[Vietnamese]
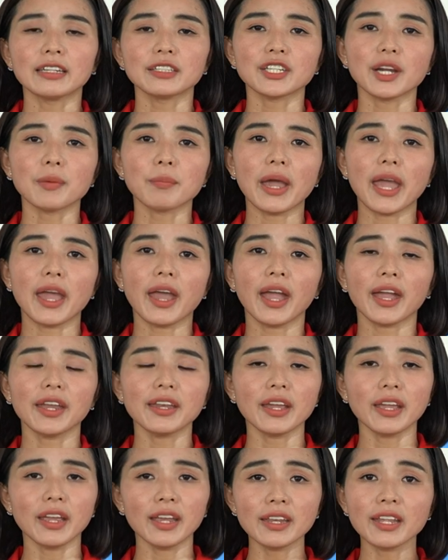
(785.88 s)
cha mẹ hãy
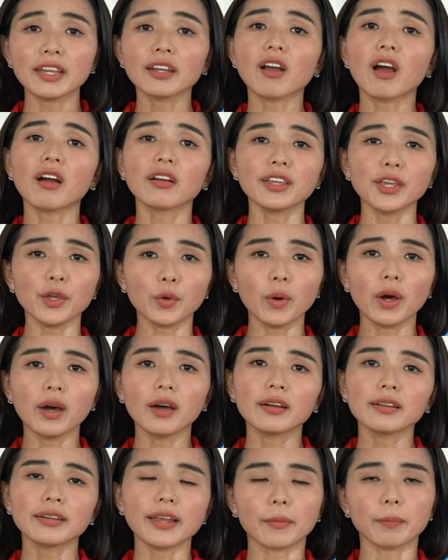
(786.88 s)
để ý đến con nhiều
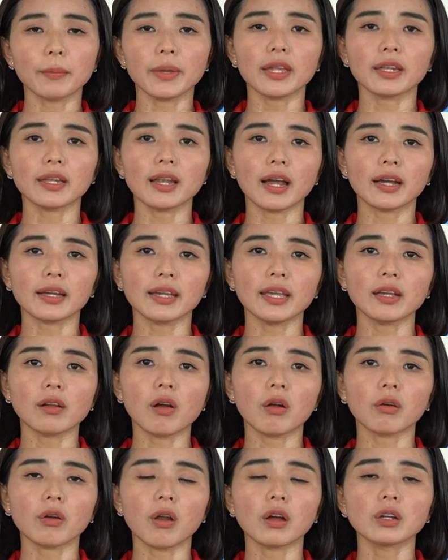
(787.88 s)
hơn, đặc biệt là khi
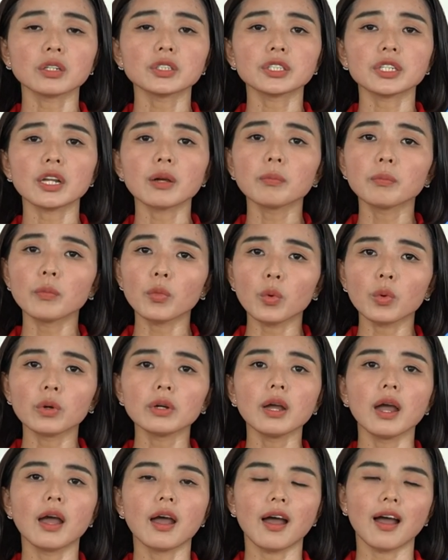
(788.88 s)
con nói rất
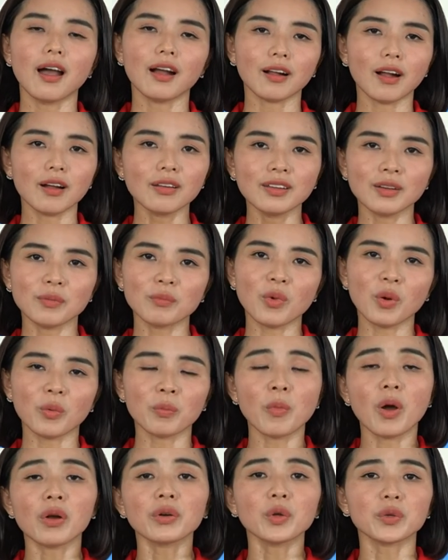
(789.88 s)
muốn à, có được một
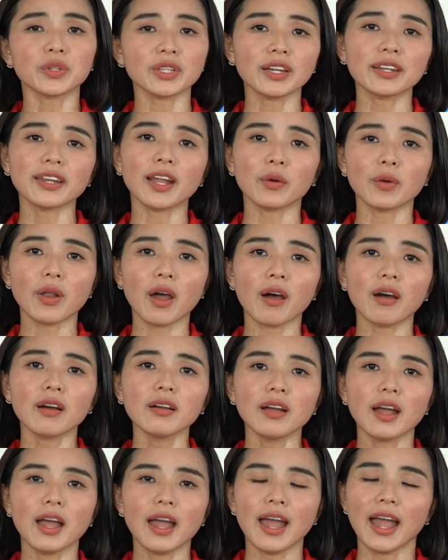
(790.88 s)
món đồ chơi nào
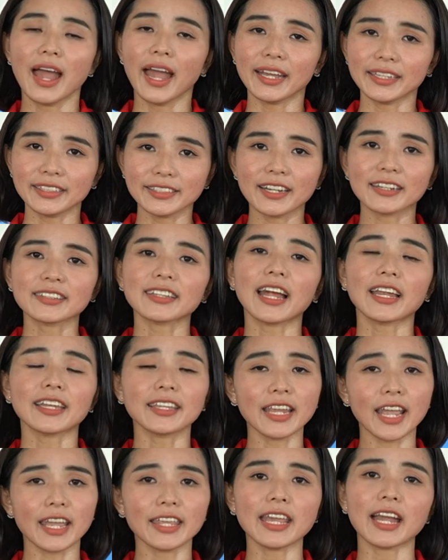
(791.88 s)
đó. Hãy chân
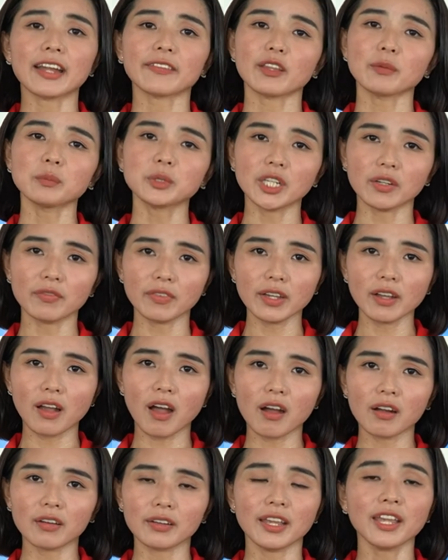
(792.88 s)
thành nhẹ nhàng tâm sự với
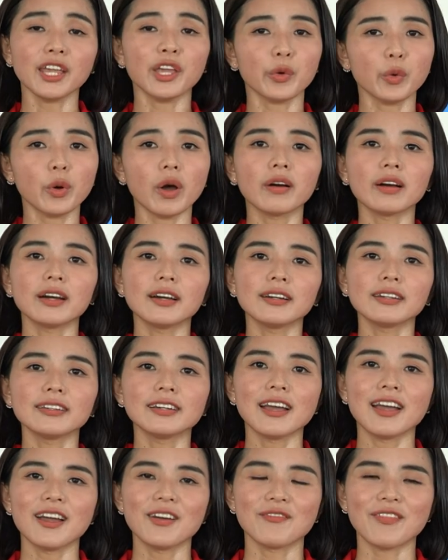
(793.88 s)
con để hiểu con hơn
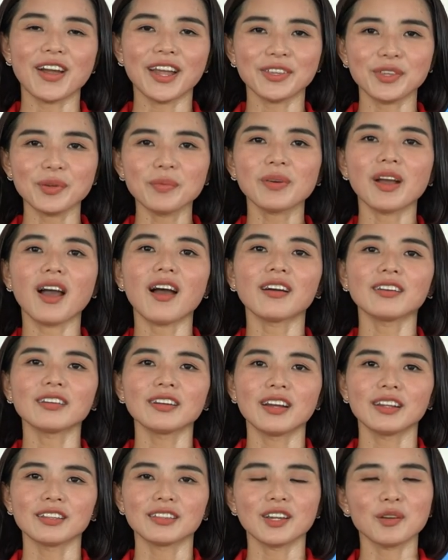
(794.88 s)
và giúp con
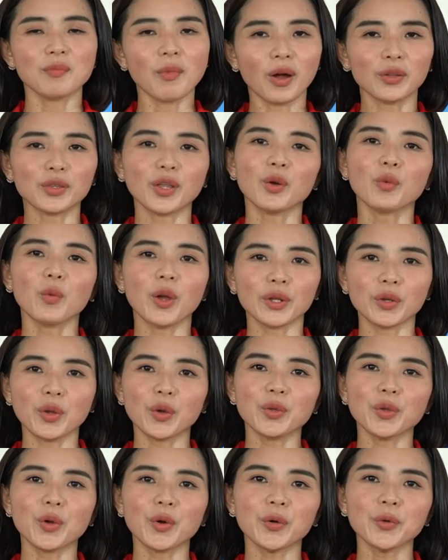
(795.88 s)
từ bỏ thói quen
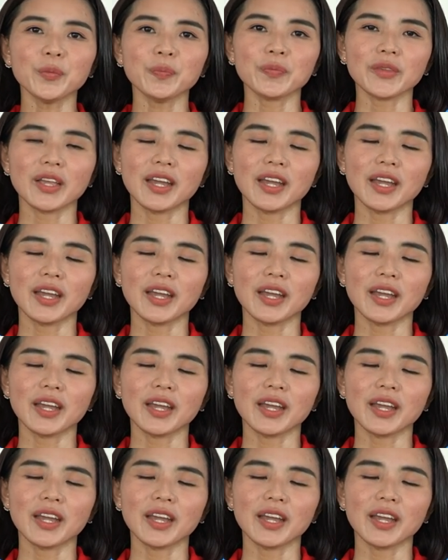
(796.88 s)
nói dối.